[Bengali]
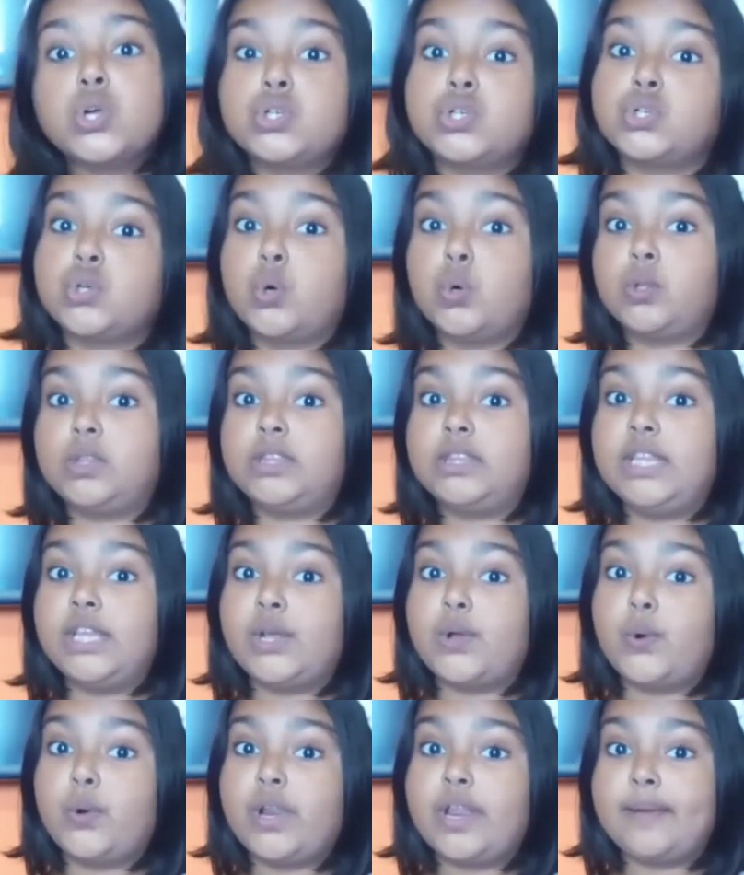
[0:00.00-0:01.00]
সত্যি
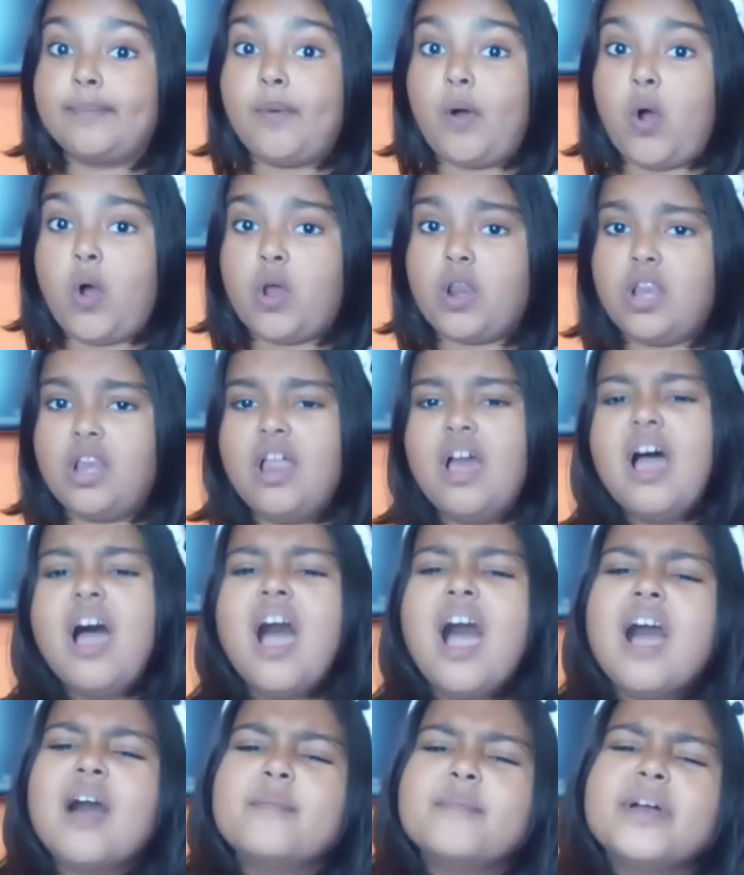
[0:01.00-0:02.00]
করে বল
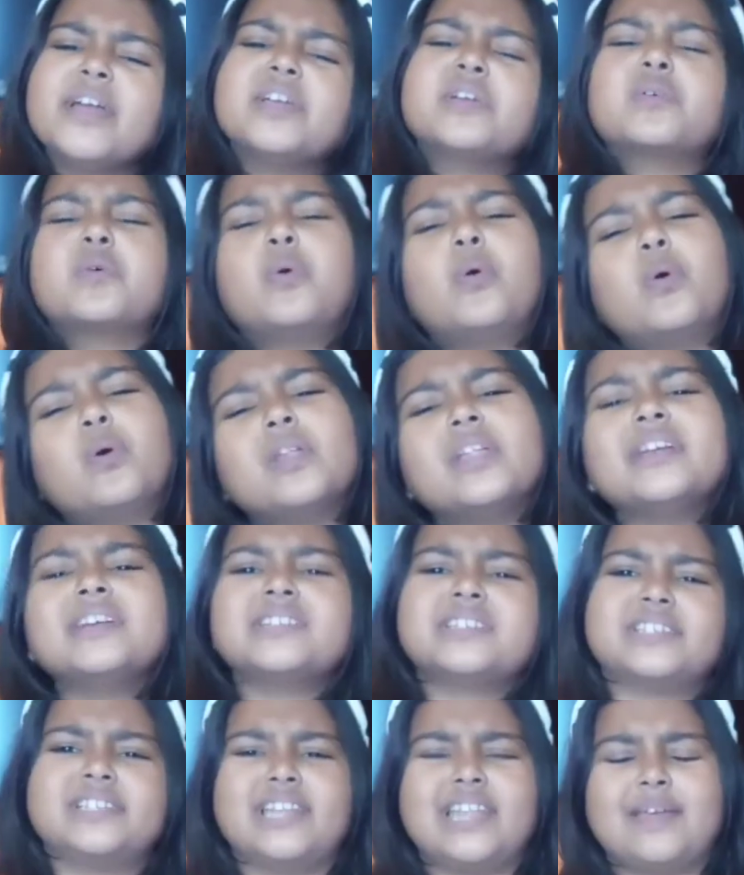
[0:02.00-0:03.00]
আমায়
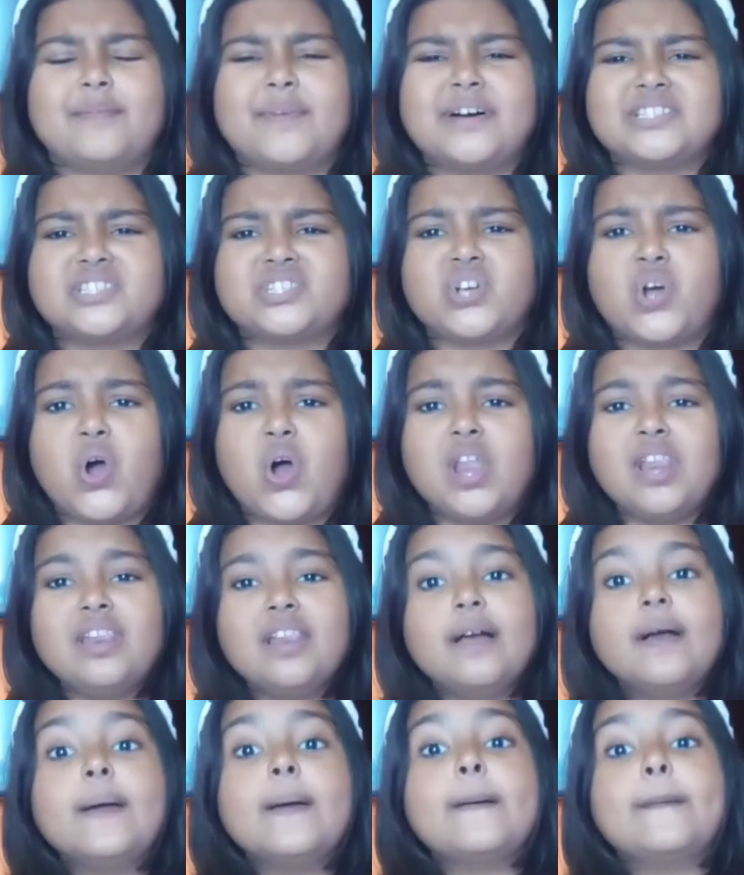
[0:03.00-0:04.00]
করিস নেমা ছল
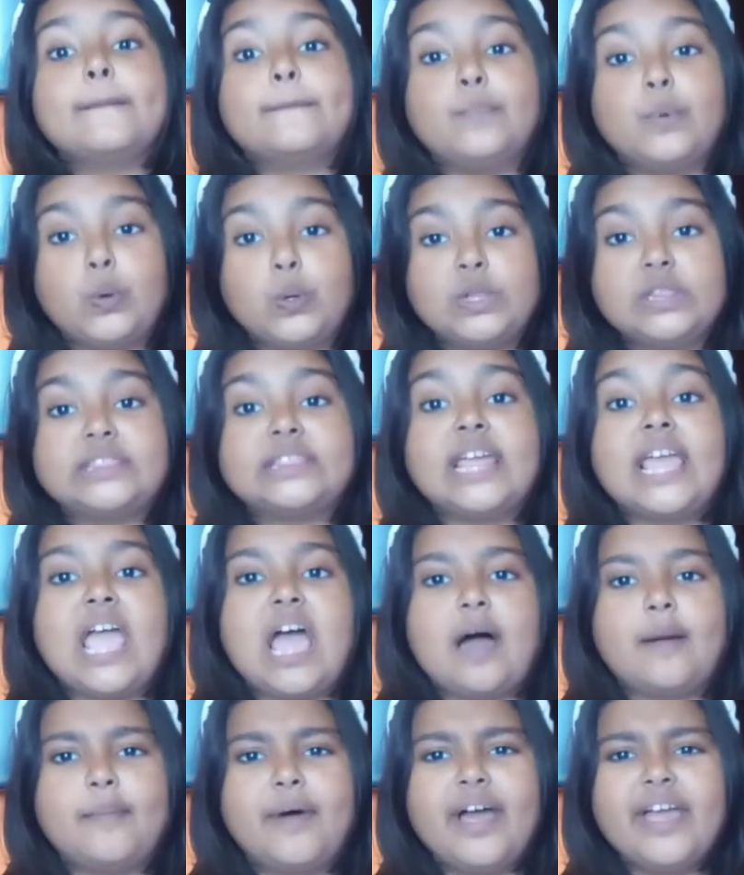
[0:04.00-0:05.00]
বলতে
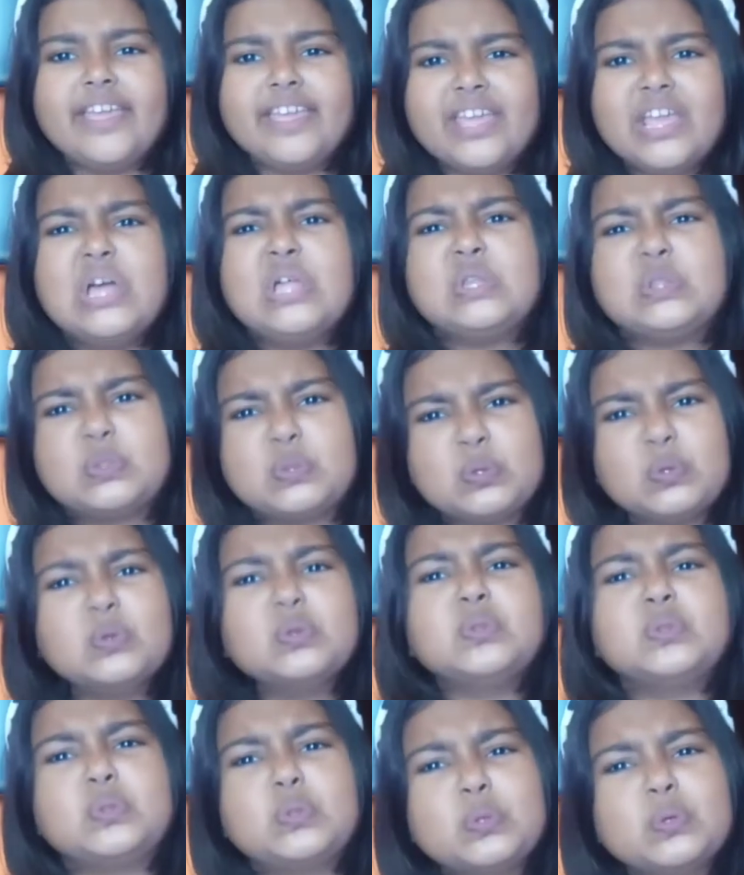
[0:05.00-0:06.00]
আমায়
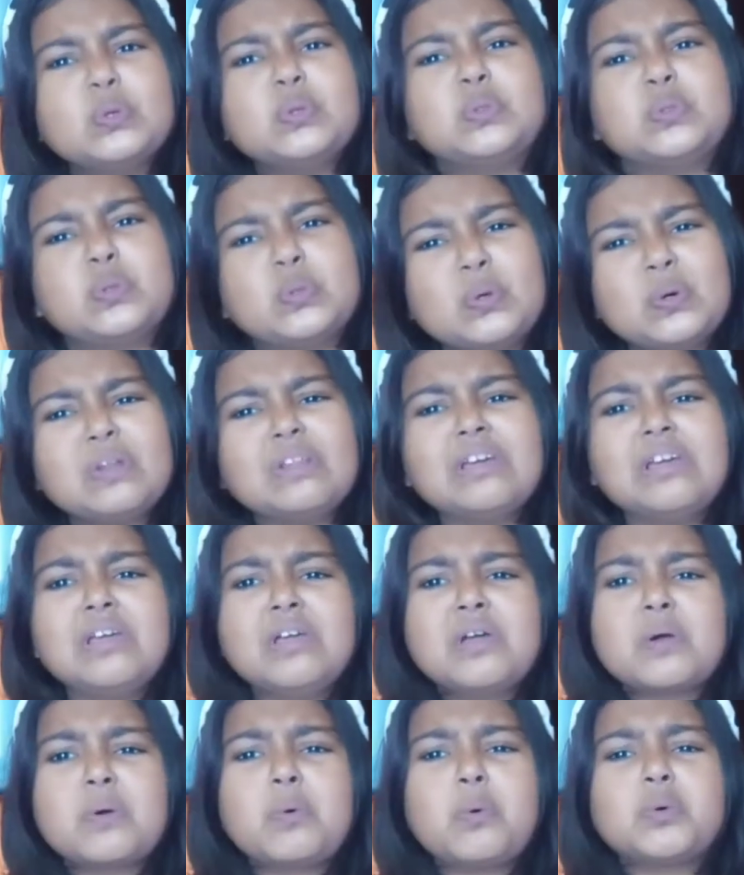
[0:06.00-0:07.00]
দূর দূর দূর
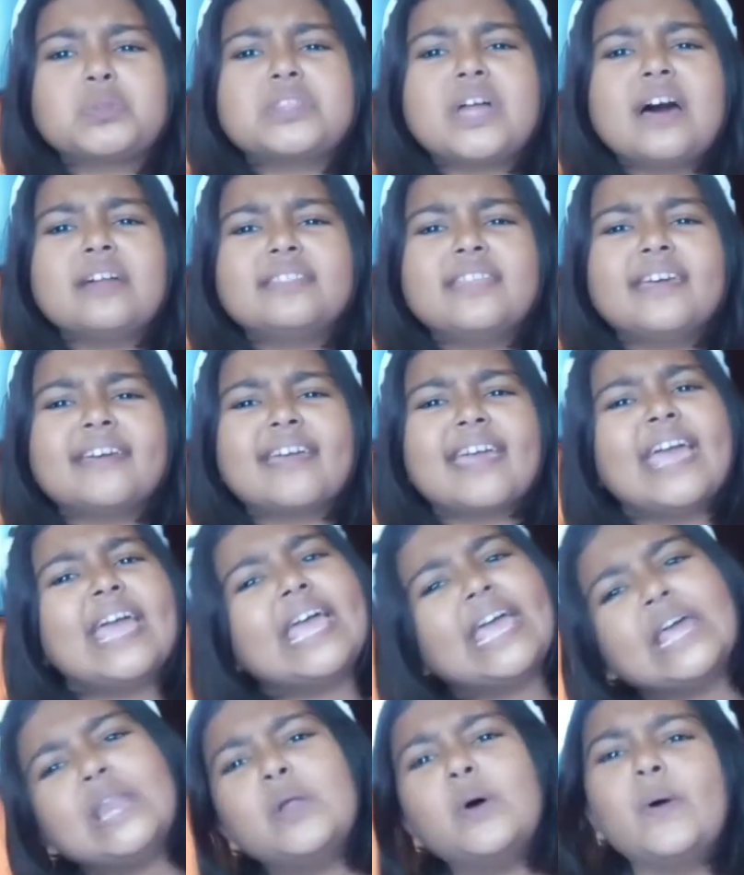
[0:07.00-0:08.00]
কোথা থেকে
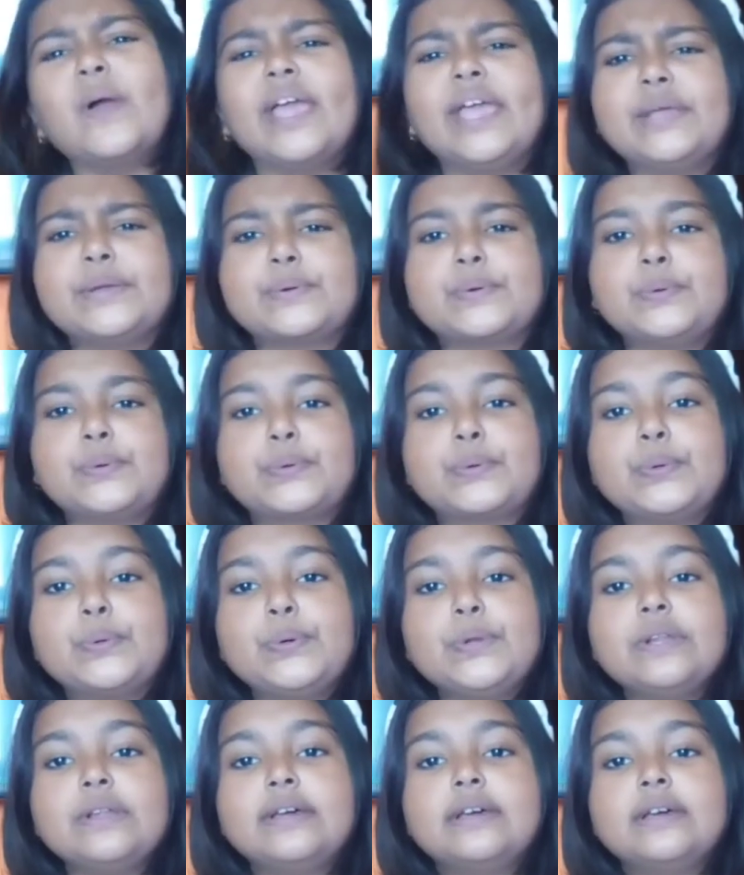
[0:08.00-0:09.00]
এলো এই কুকুর